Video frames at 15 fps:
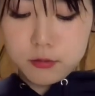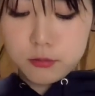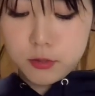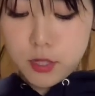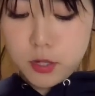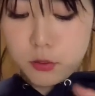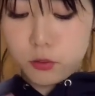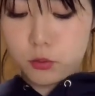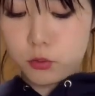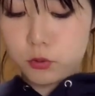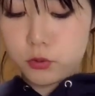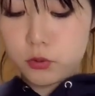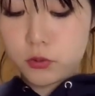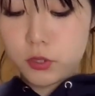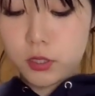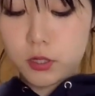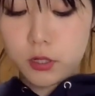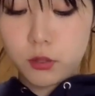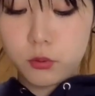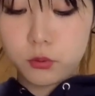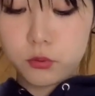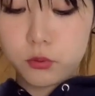結構薄いか
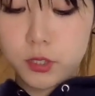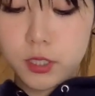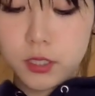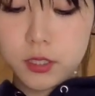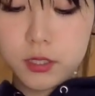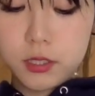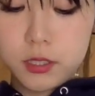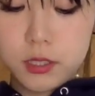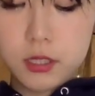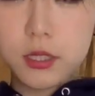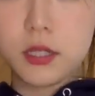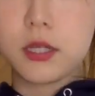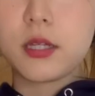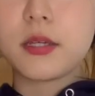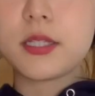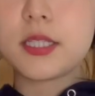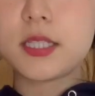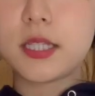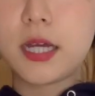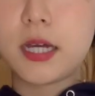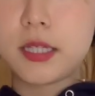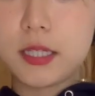ら本当に、
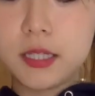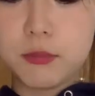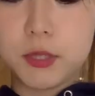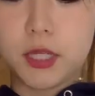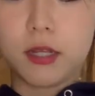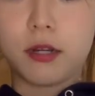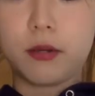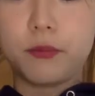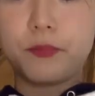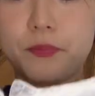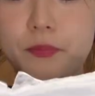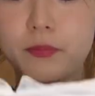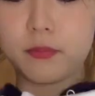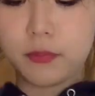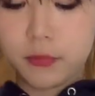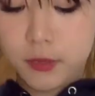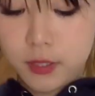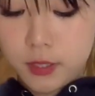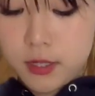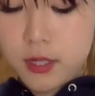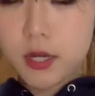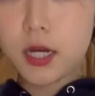下着みたいな。
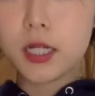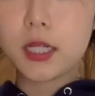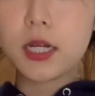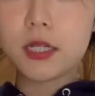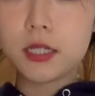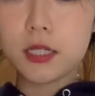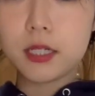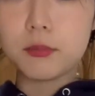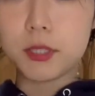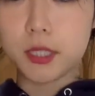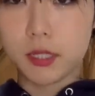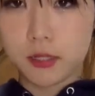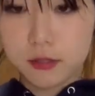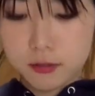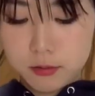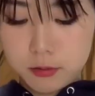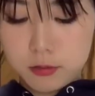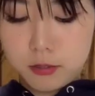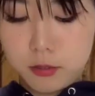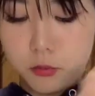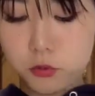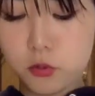肌着みたいな。
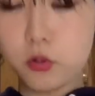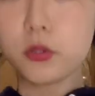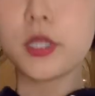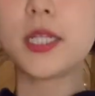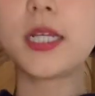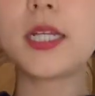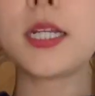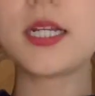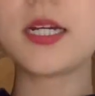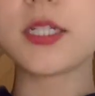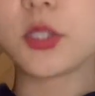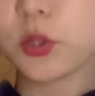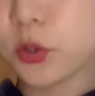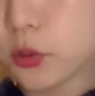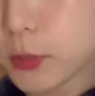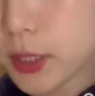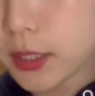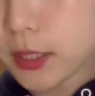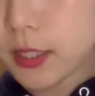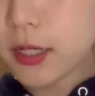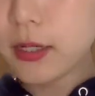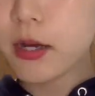でもここのひらひらがちょっと見え
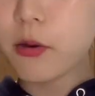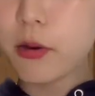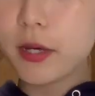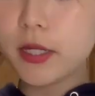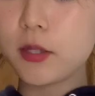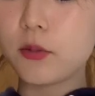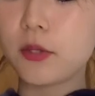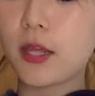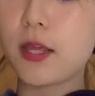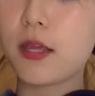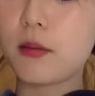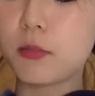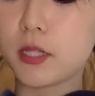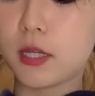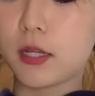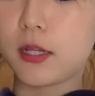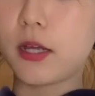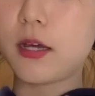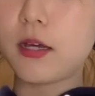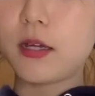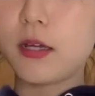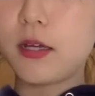たら可愛いよねみたい
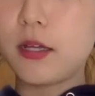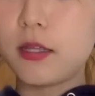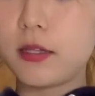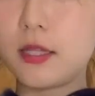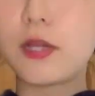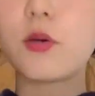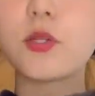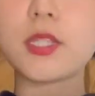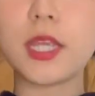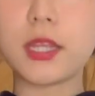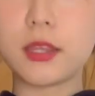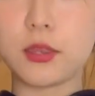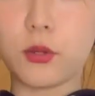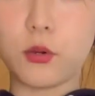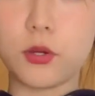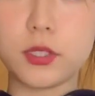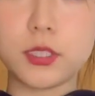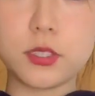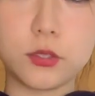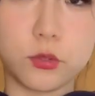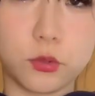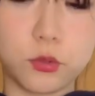な2個セット、
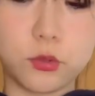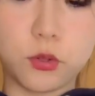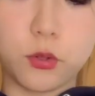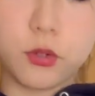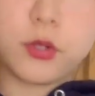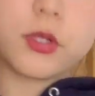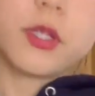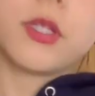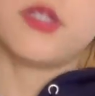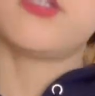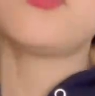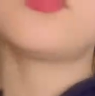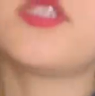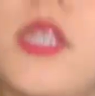白と黒の